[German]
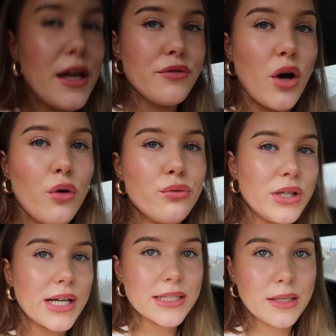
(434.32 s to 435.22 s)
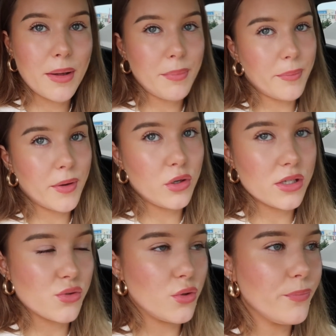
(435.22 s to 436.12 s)
Hälfte auf und die kriegt dann mein Papa
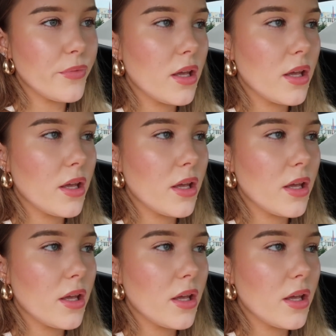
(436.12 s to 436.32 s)
oder so.